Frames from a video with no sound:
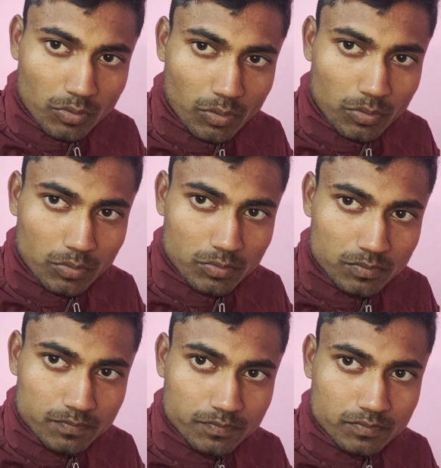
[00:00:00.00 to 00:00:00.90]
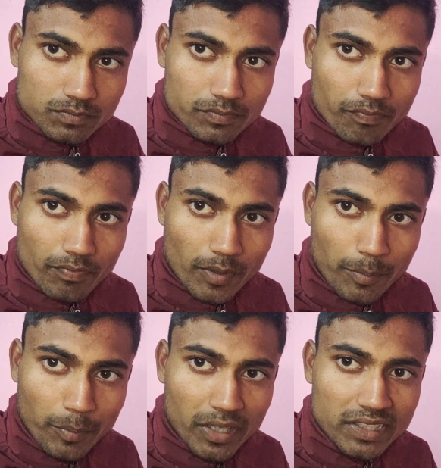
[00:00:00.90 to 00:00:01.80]
तो
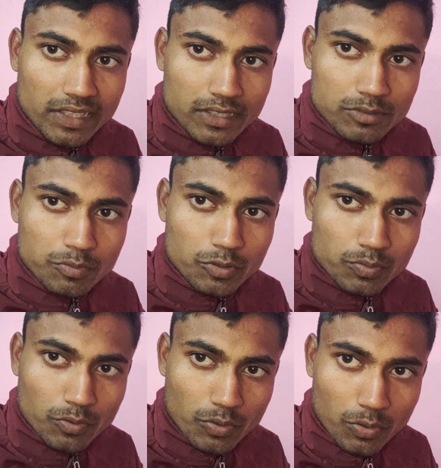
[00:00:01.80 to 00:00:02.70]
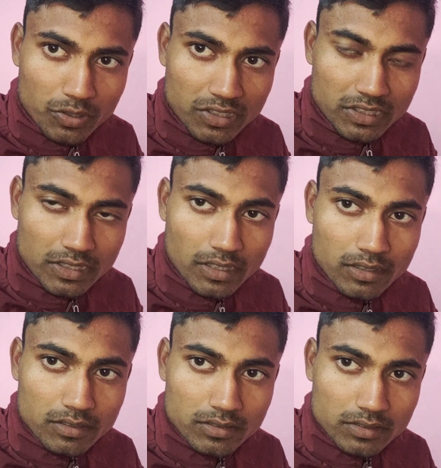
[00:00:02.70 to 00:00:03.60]
भर्ती ऐसे पोस्टपोन्ड होती नहीं है
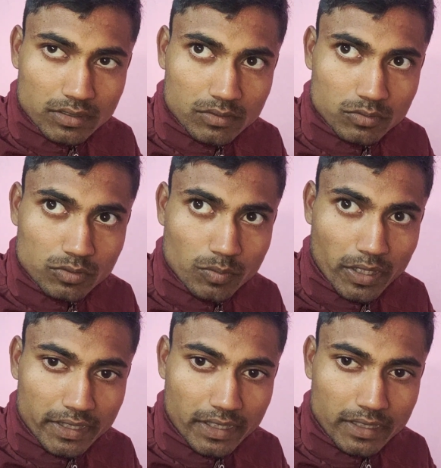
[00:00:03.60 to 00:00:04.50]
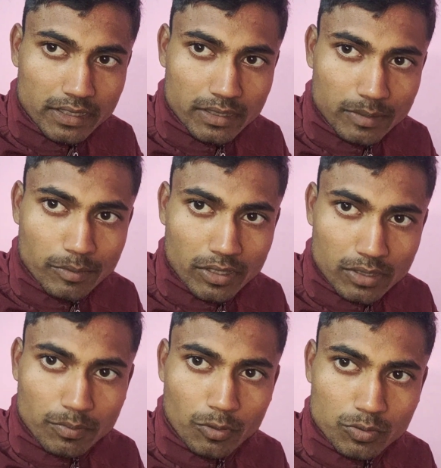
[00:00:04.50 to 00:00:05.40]
कुछ भाई कह रहे थे कि
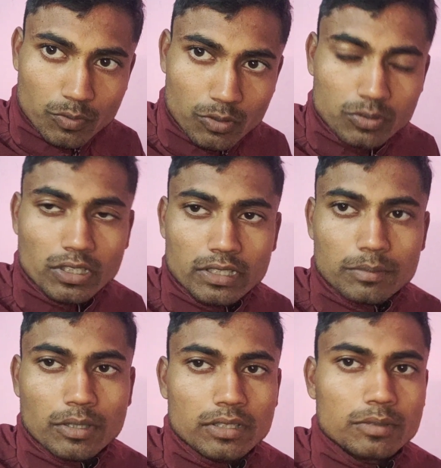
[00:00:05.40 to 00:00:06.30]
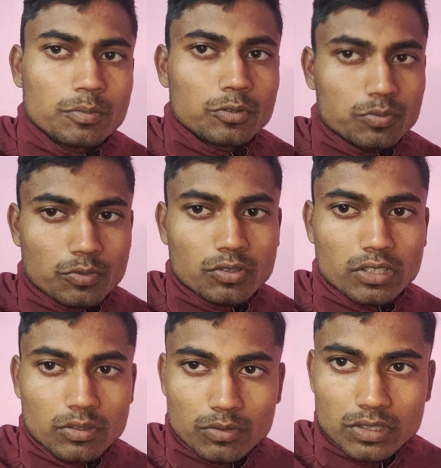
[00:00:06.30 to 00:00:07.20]
भर्ती पोस्टपोन्ड हो जाएगी भर्ती पोस्टपोन्ड
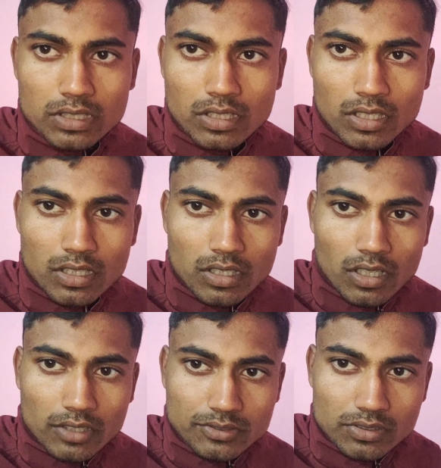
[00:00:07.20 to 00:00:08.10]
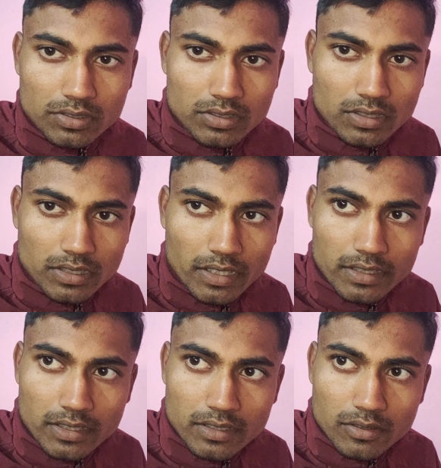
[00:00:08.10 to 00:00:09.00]
नहीं होगी अच्छे से तैयारी
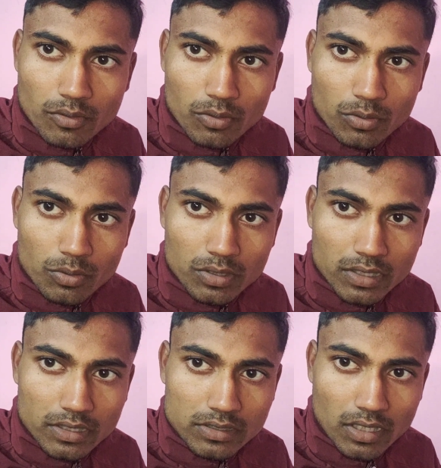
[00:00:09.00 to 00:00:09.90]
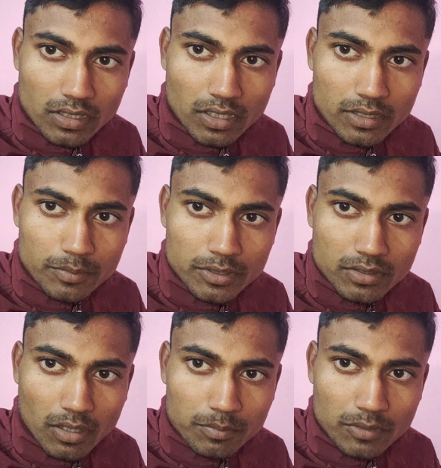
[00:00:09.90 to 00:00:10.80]
करें और रोहतक की जानकारी मैं
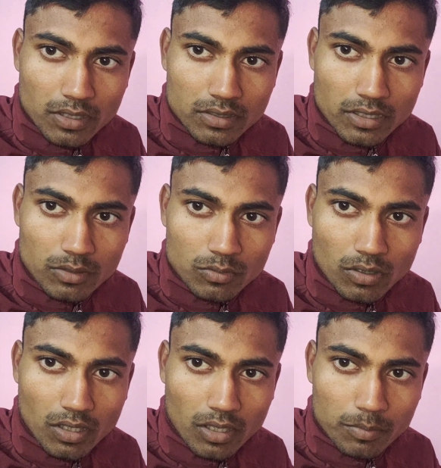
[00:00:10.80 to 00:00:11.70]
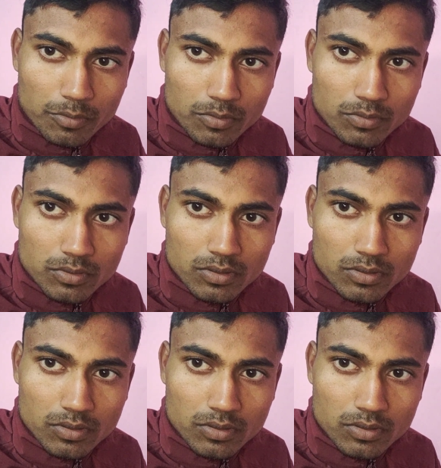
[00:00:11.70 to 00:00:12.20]
शाम तक दे दूँगा आपको